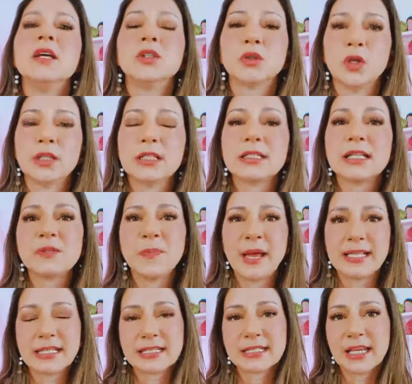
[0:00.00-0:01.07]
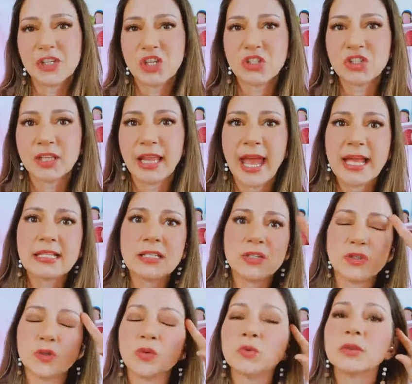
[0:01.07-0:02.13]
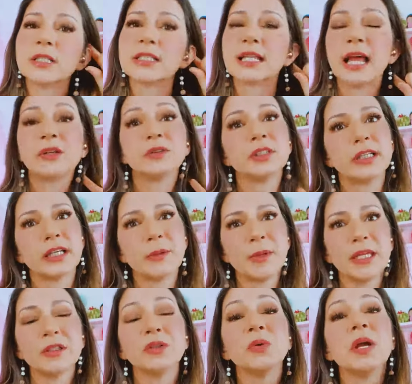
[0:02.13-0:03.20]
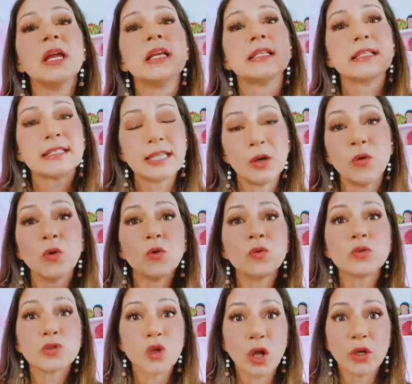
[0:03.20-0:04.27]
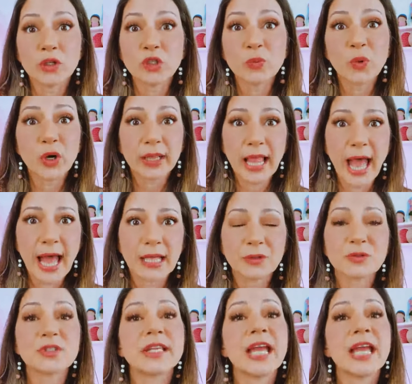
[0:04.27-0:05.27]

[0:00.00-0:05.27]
Todas as peças que a gente tece juntas lá no treinamento são com os olhos bordados,